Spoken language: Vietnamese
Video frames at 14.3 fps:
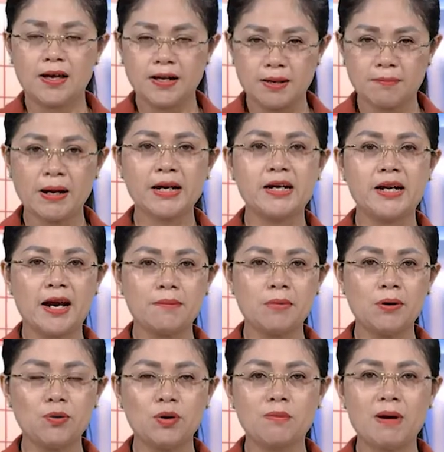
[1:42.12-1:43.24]
Năm
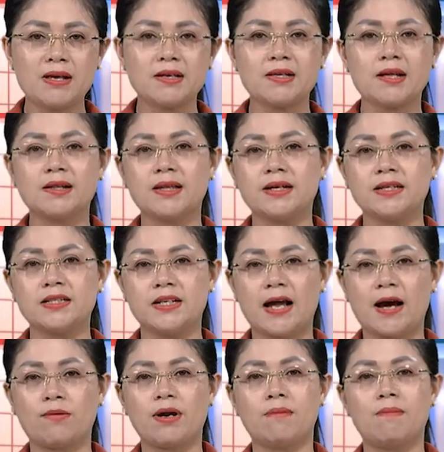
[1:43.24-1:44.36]
2021, Ủy ban Nhân dân tỉnh chỉ
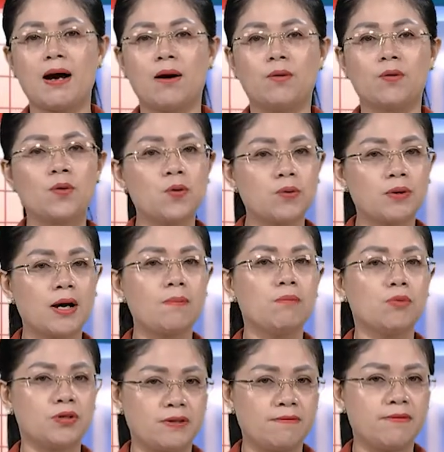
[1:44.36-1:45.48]
đạo đảm bảo cung cấp
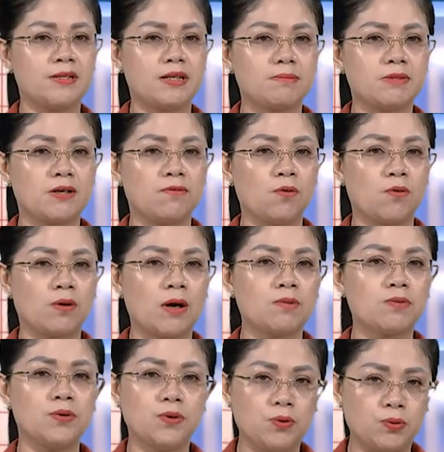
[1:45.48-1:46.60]
100% dịch vụ
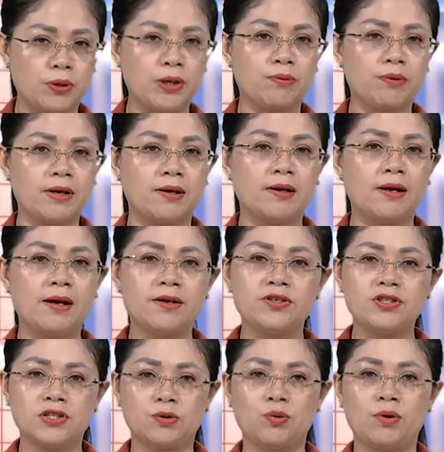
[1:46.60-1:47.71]
công đủ điều kiện lên
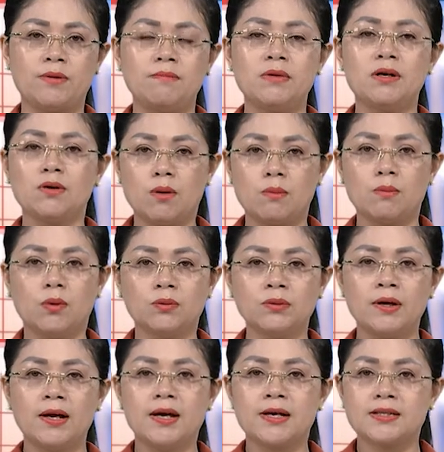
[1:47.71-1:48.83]
trực tuyến mức độ 4,
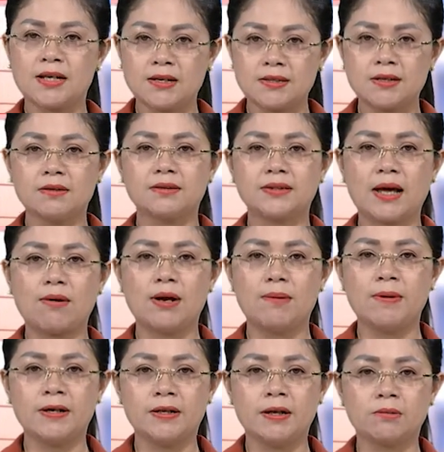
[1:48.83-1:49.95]
xây dựng tạo lập
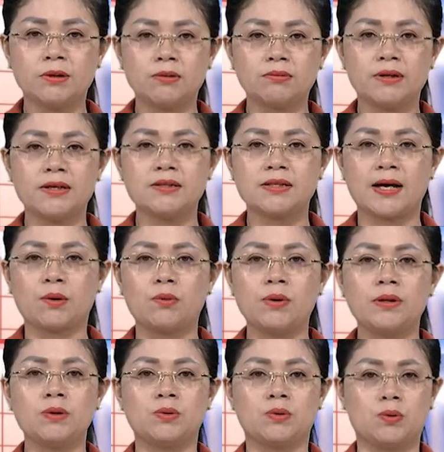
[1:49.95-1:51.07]
hệ thống thông tin giải quyết
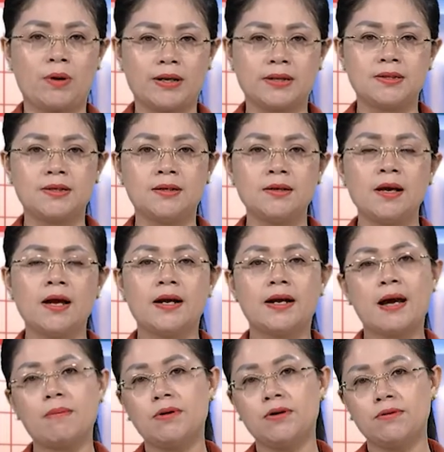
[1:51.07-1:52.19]
thủ tục hành chính,
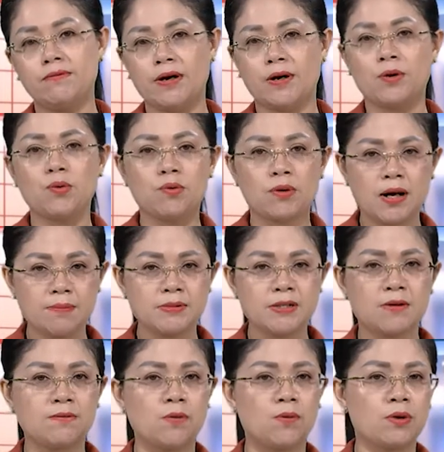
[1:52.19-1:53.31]
đáp ứng việc cung cấp
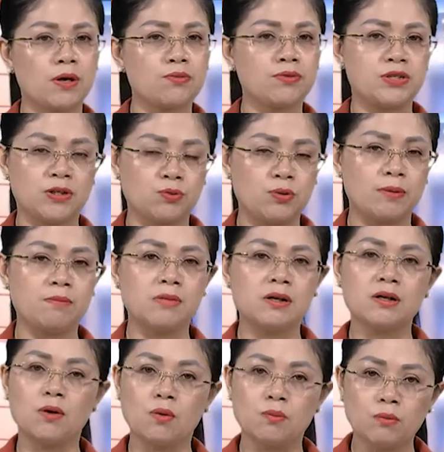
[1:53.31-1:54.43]
dịch vụ công trực tuyến mức
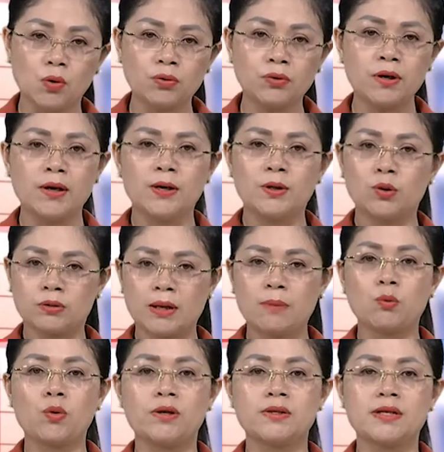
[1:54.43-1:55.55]
độ 4 thuộc thẩm
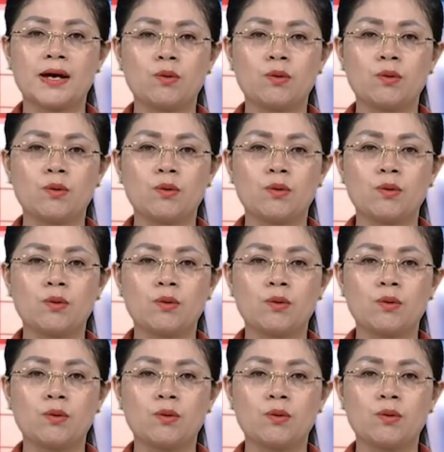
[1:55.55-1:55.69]
quyền giải